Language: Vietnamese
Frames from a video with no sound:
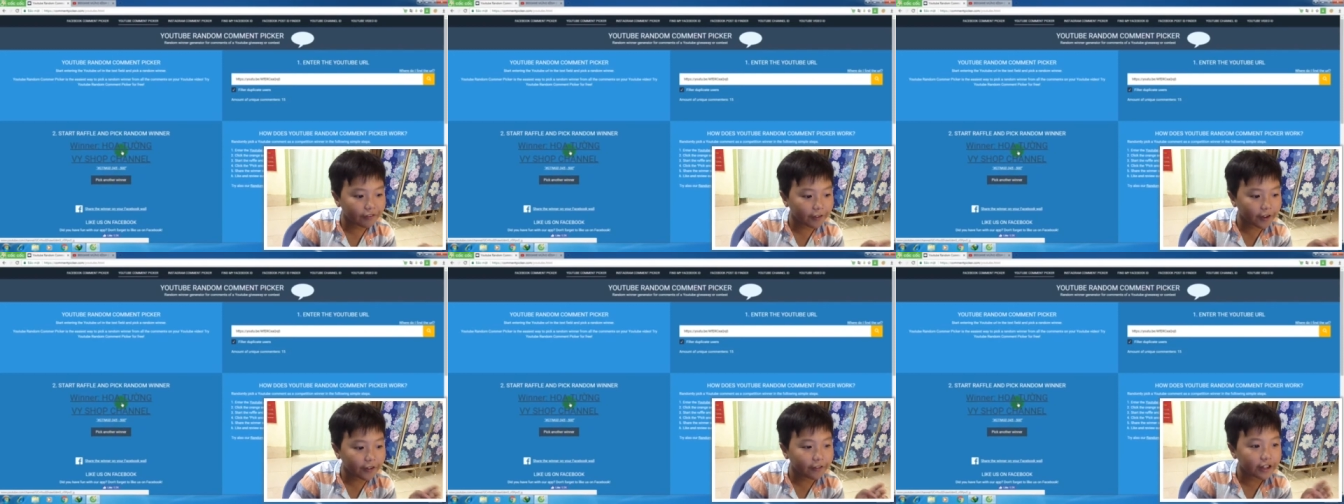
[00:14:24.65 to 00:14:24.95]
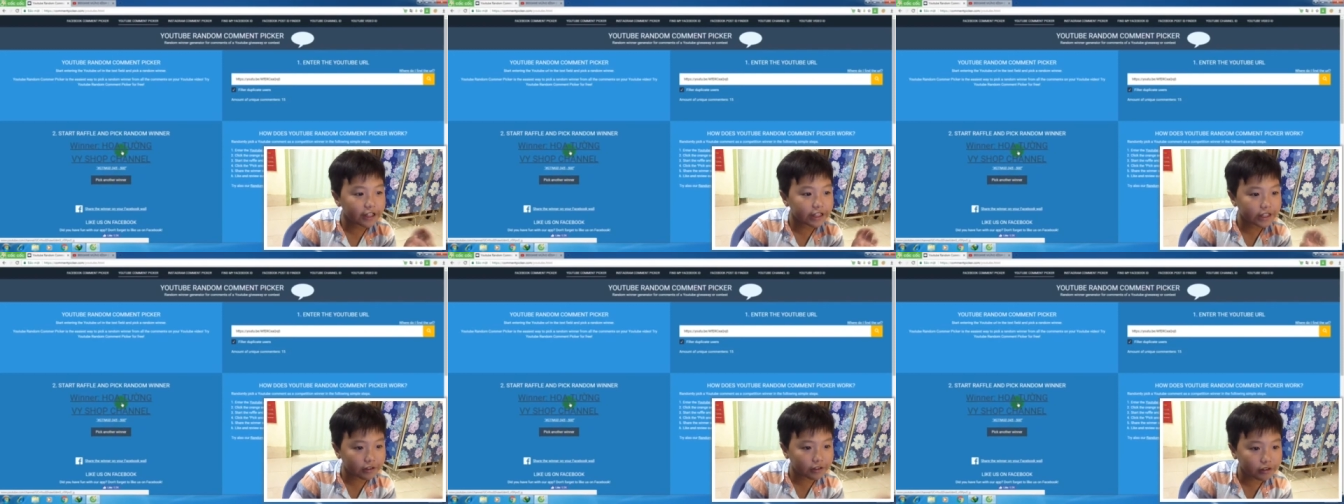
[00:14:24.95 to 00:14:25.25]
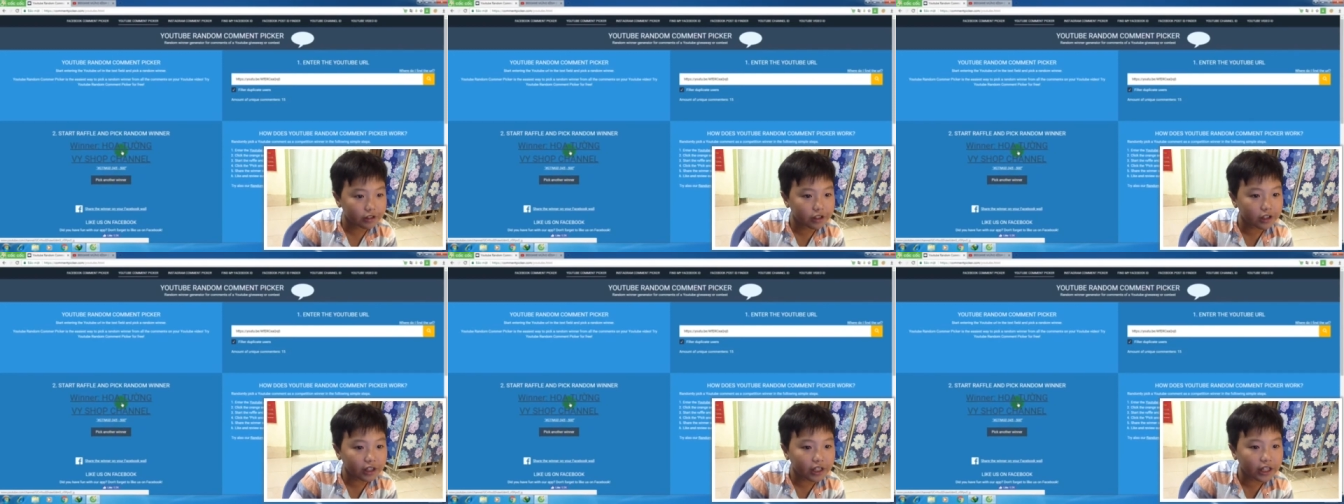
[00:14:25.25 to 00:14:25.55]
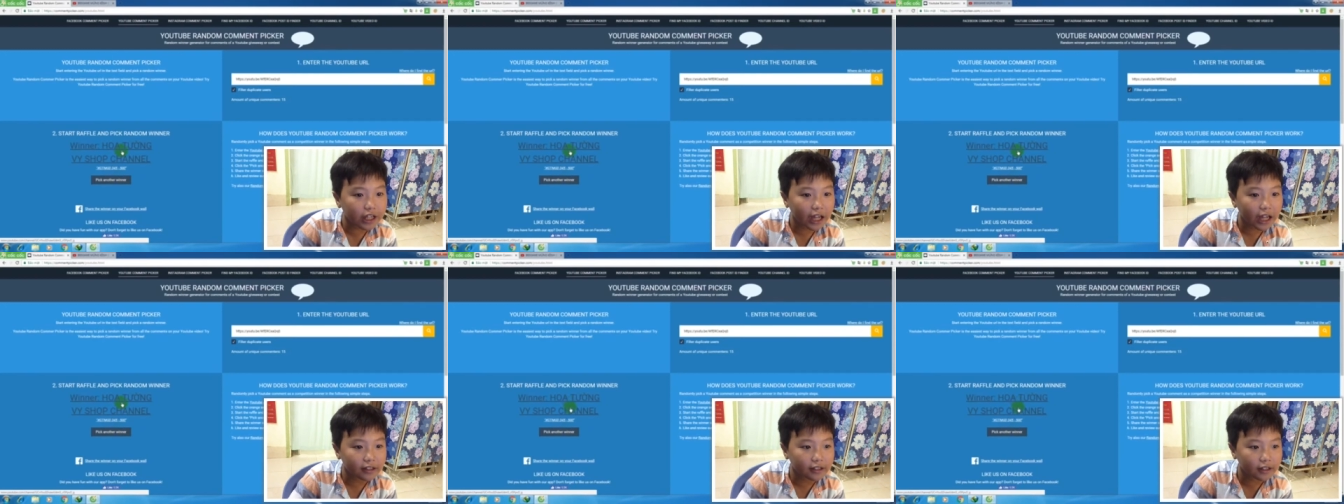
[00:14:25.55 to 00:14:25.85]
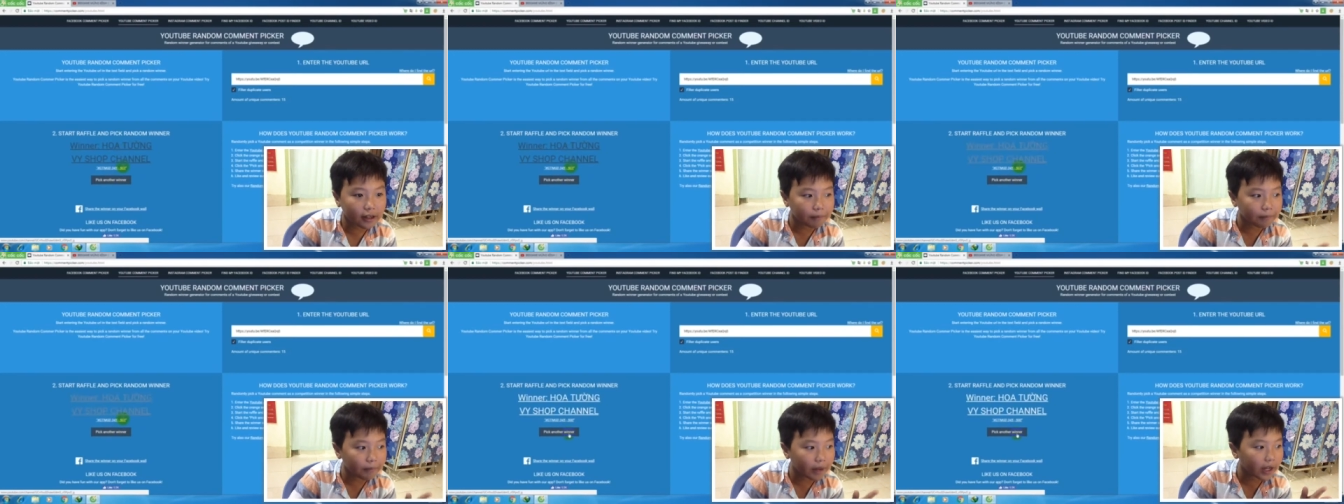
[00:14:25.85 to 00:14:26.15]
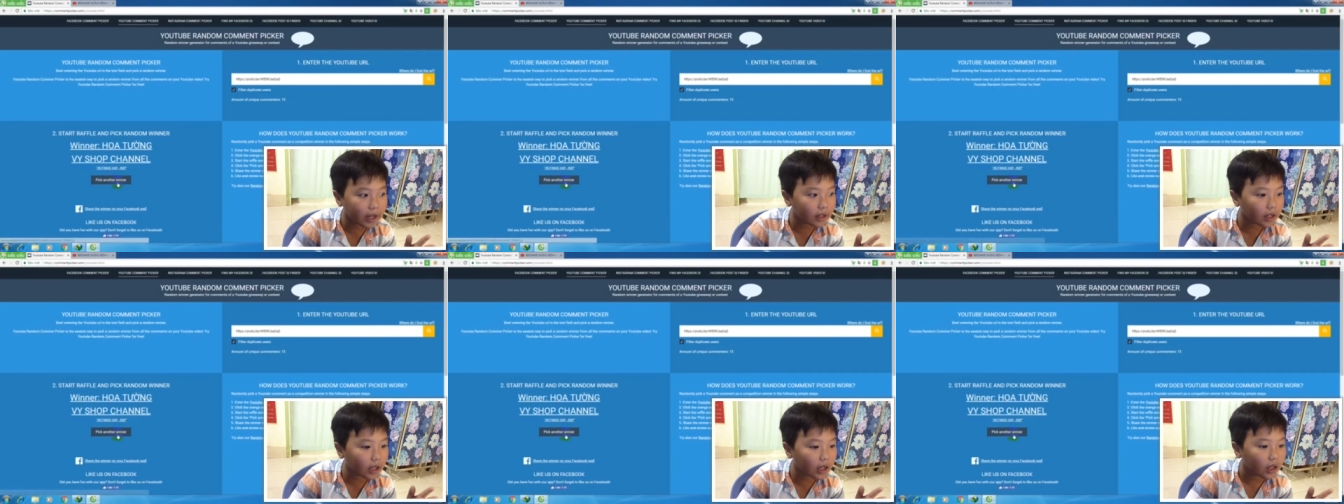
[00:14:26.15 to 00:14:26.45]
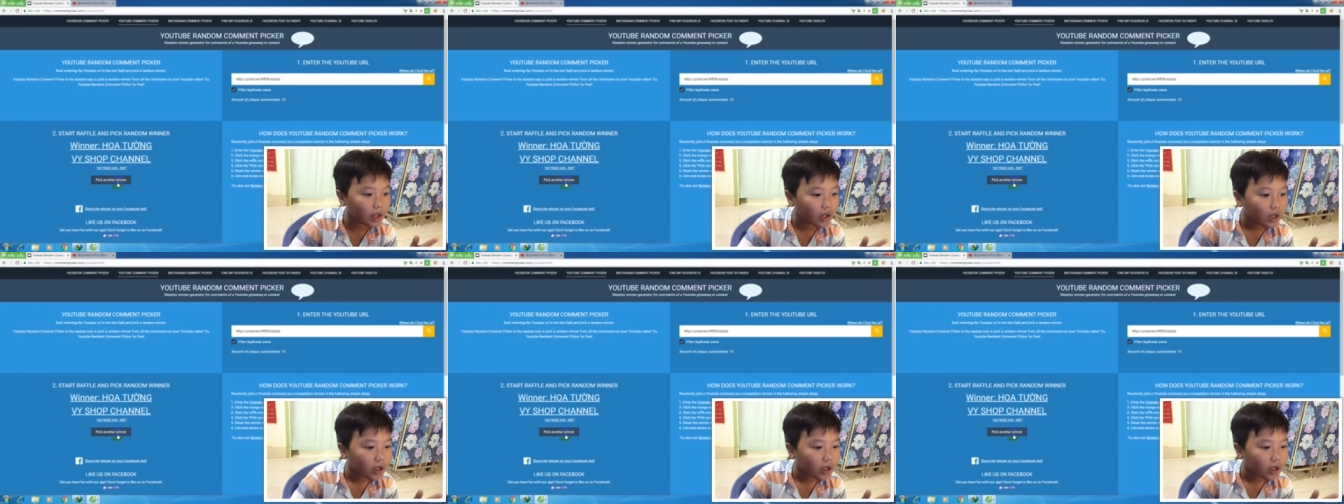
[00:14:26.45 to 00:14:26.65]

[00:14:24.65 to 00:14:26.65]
phải phải sửa trước khi anh comment ờ,